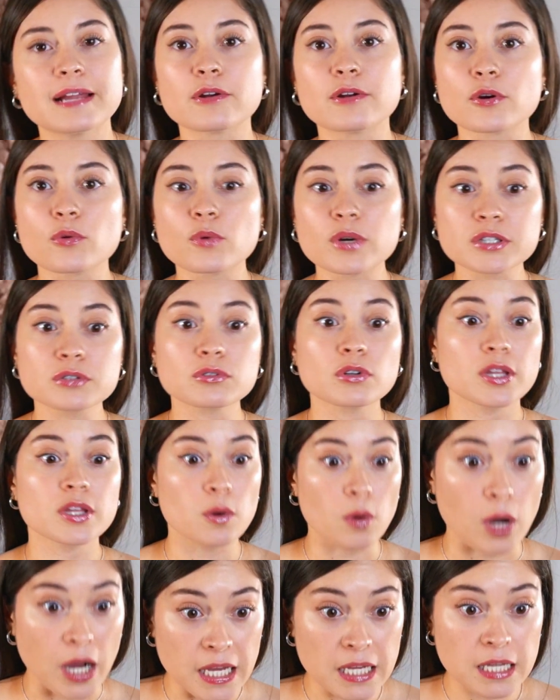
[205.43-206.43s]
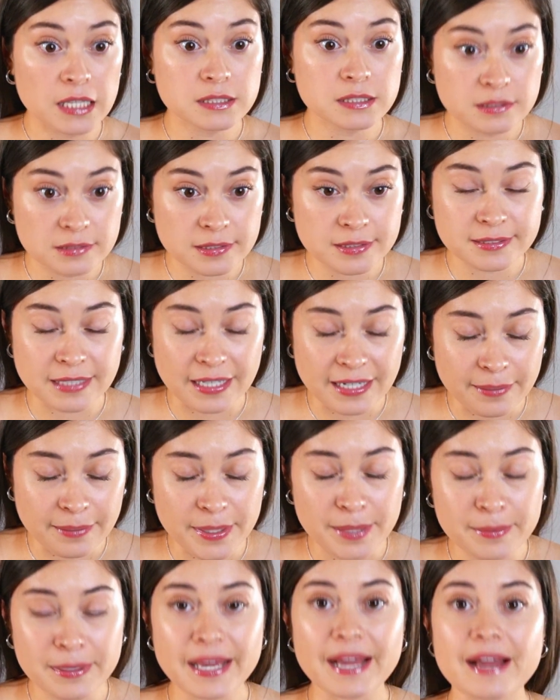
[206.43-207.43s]
Y lo encuentro y digo, ah, sí, sí está en la
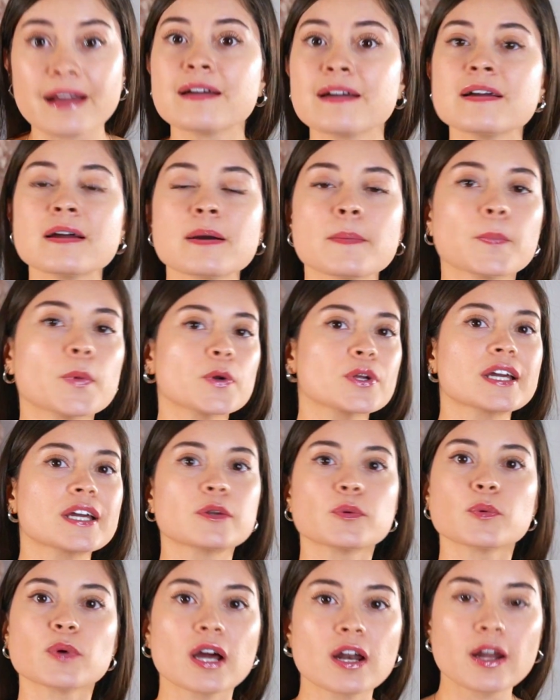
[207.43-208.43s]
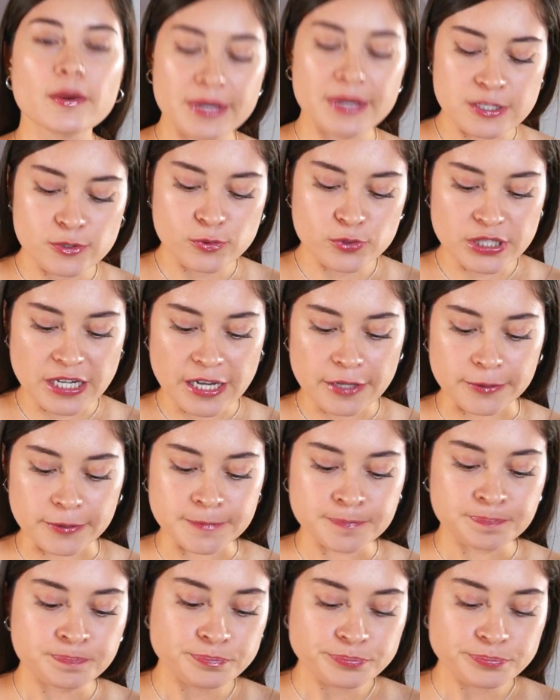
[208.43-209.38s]
Biblia, porque nunca lo había escuchado.